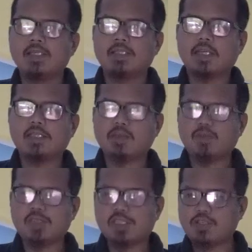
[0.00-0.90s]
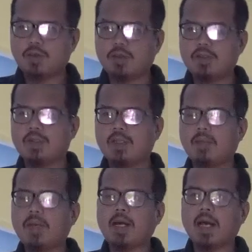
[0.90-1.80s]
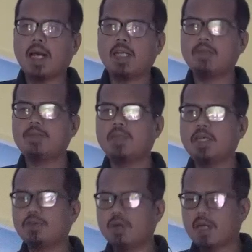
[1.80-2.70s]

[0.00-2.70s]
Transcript: sa isang posisyon na manganganib dito ang